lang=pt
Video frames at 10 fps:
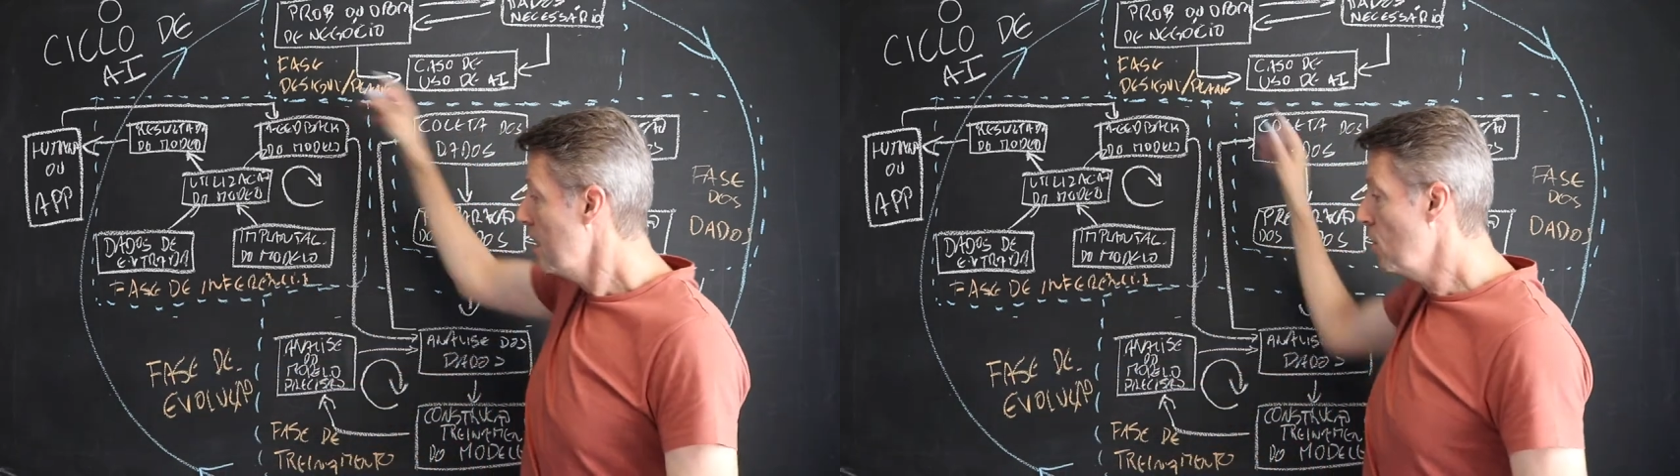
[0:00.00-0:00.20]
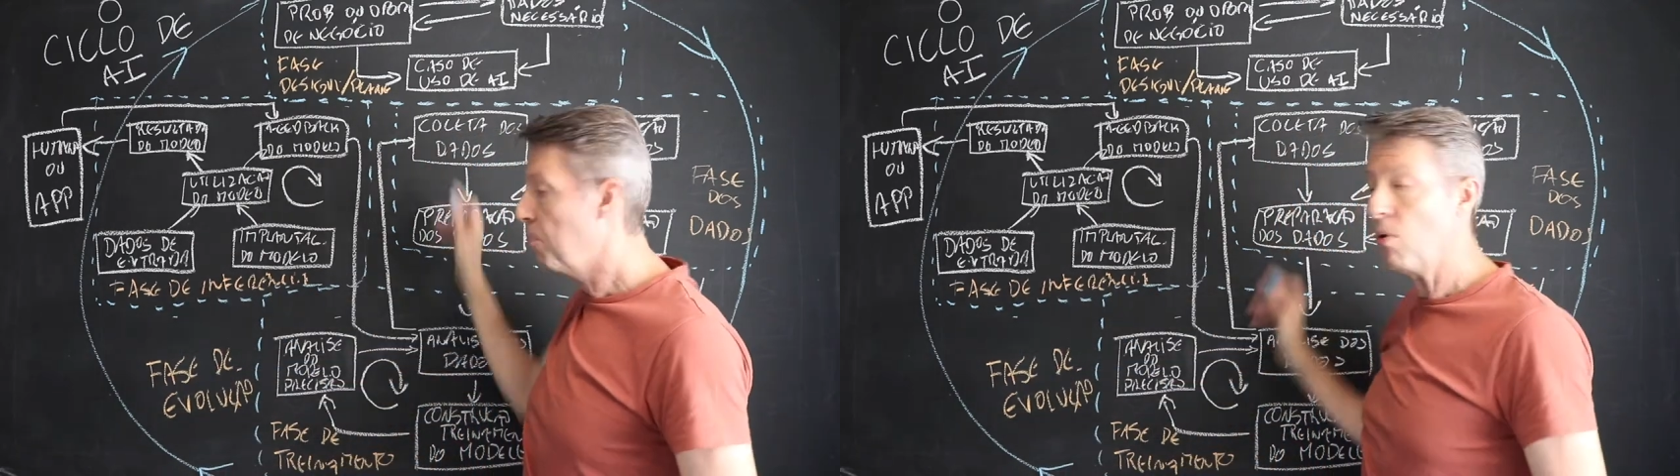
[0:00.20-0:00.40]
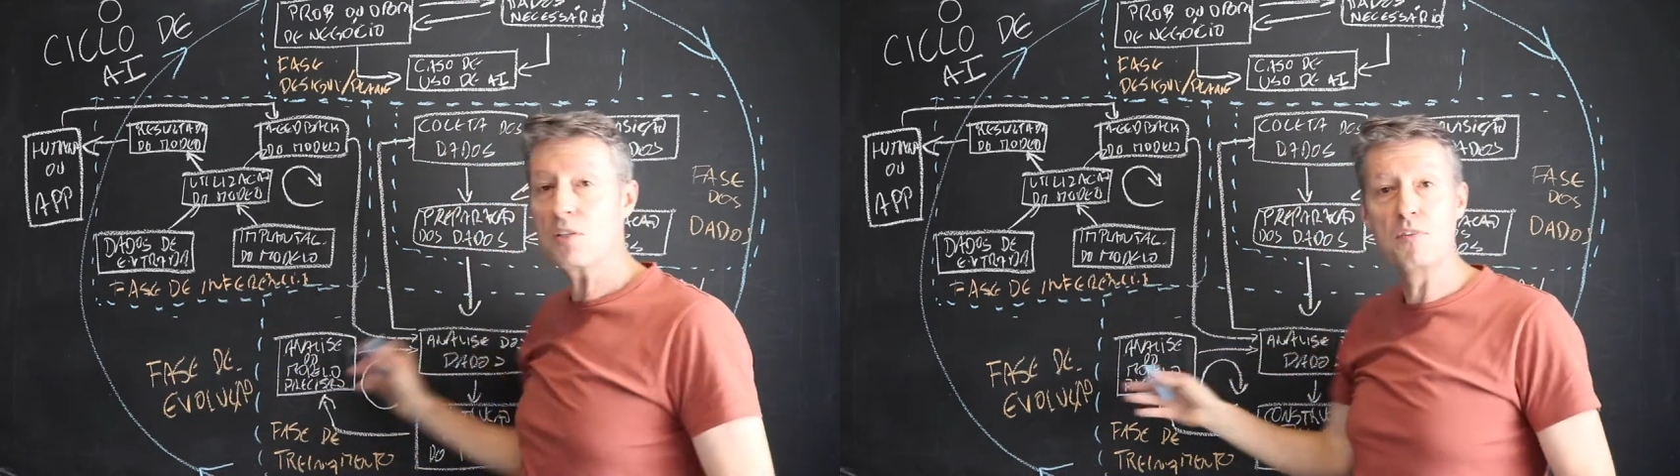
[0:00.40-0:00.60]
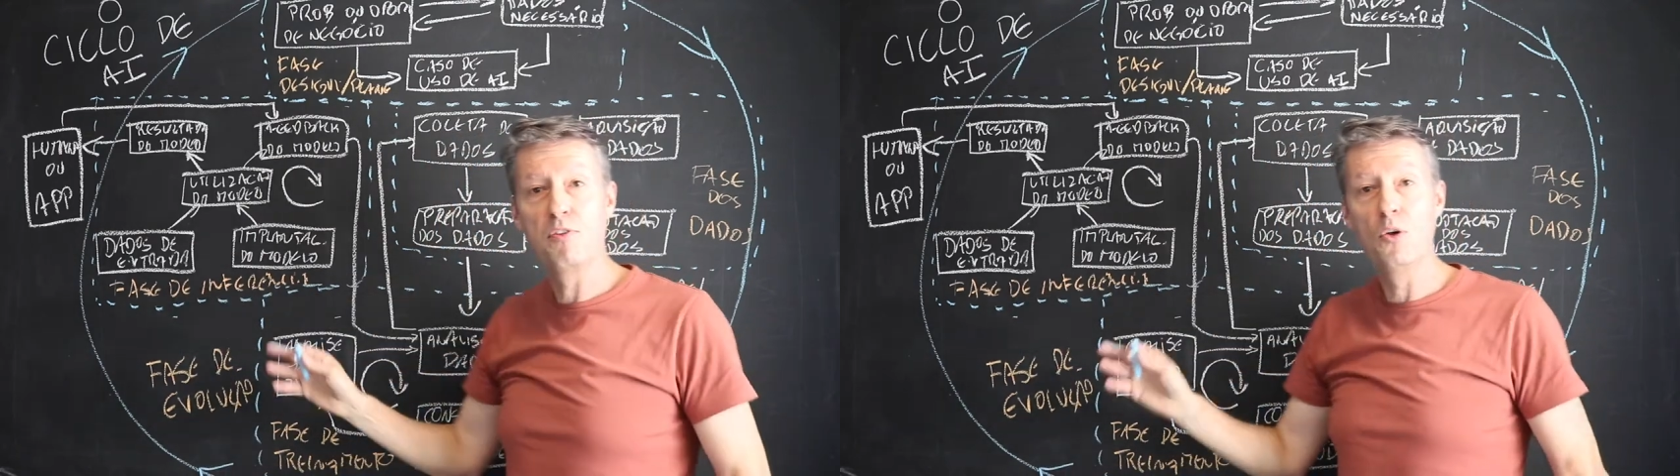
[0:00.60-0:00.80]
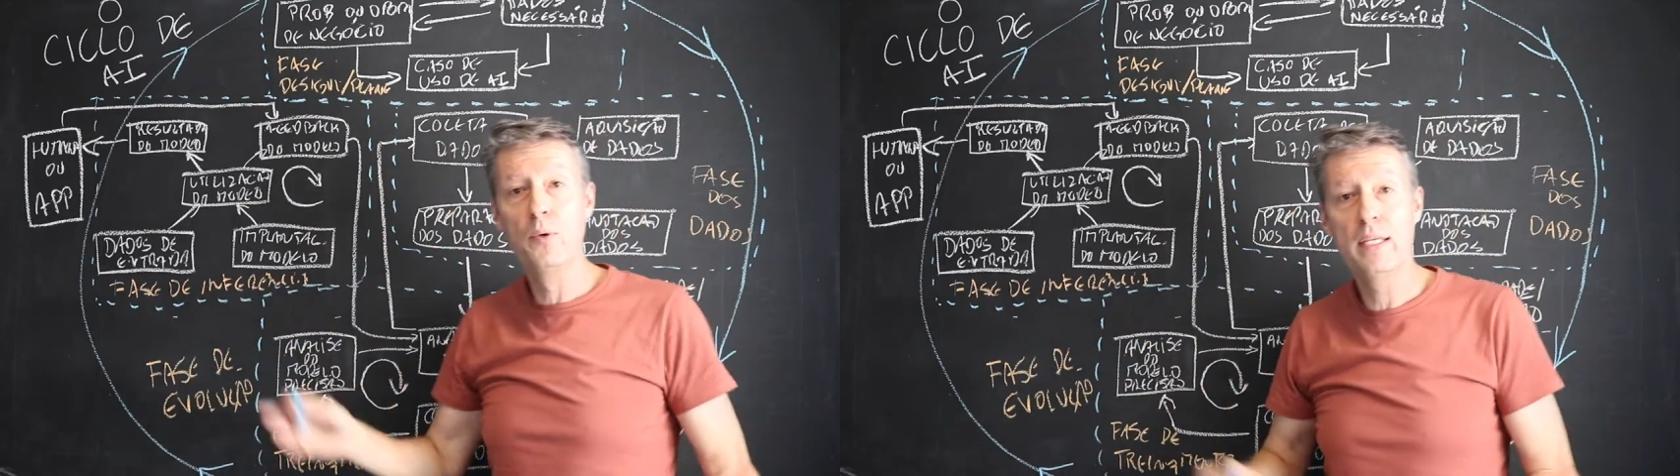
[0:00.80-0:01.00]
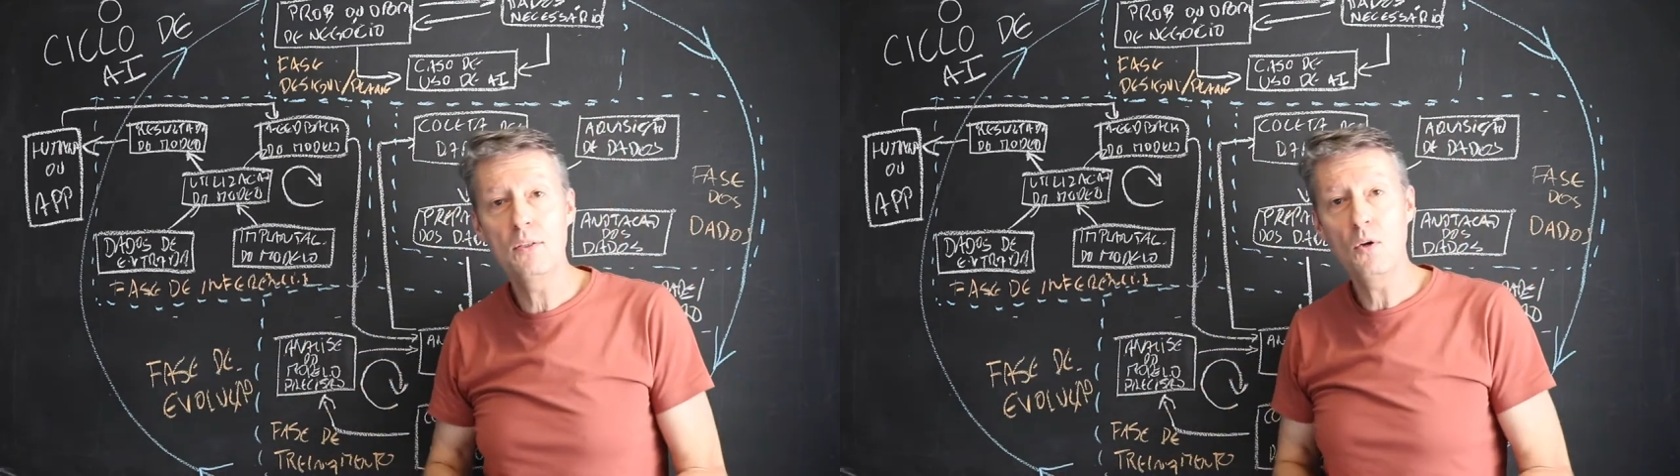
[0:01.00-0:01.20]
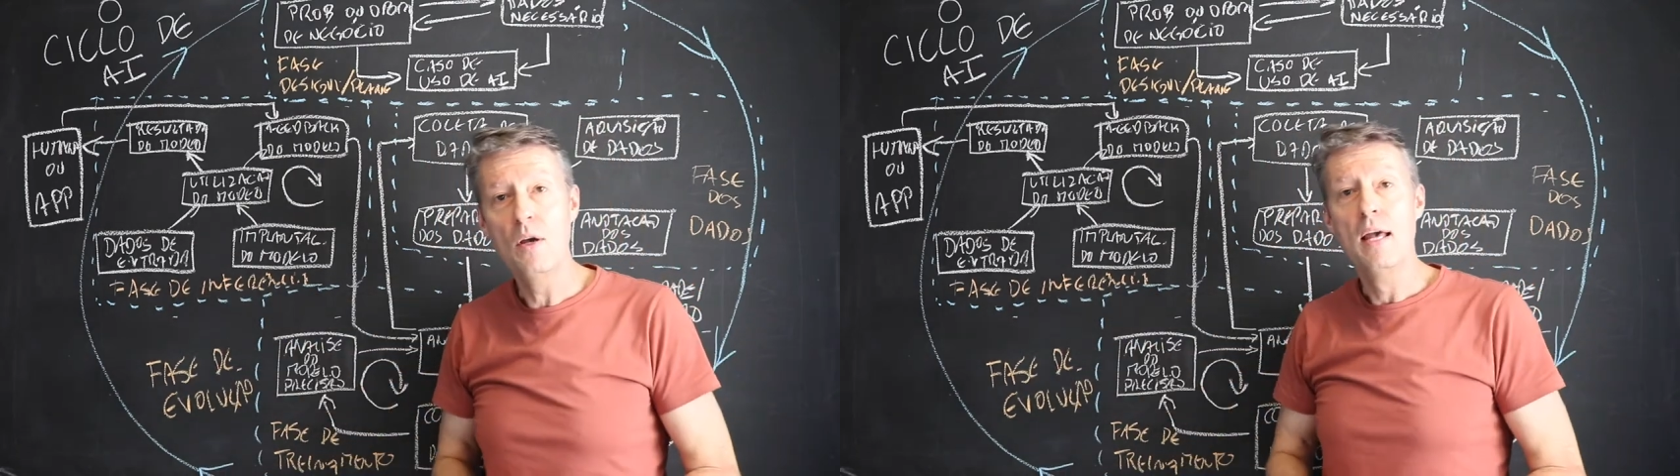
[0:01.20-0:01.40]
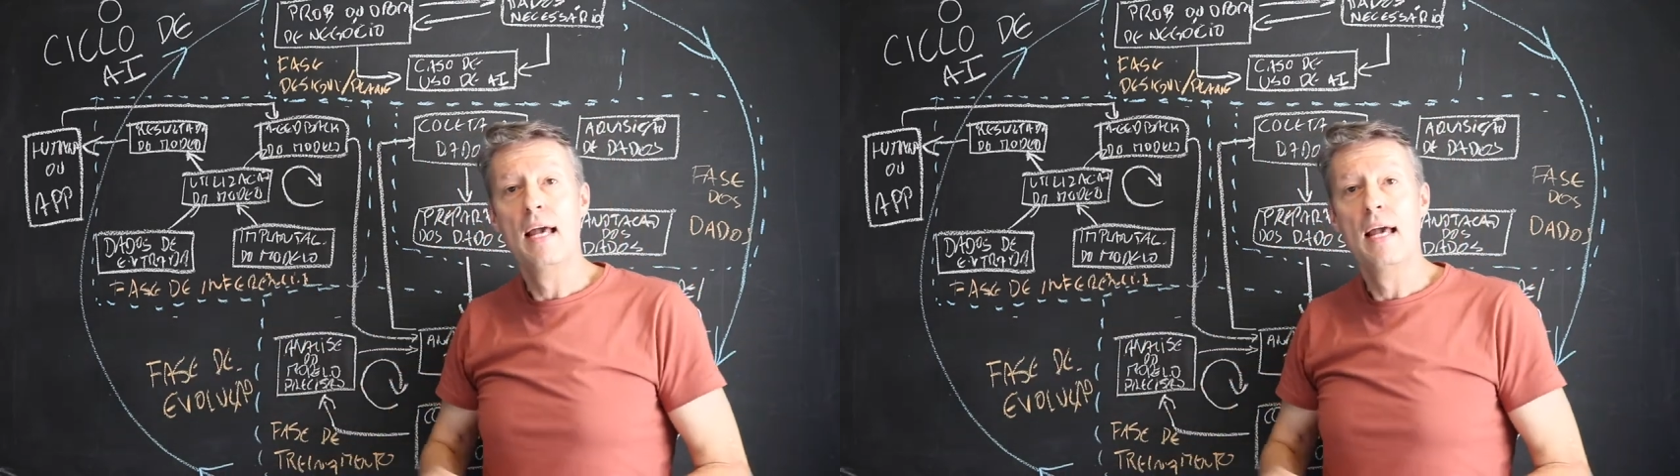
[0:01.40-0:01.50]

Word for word: e eu posso evoluindo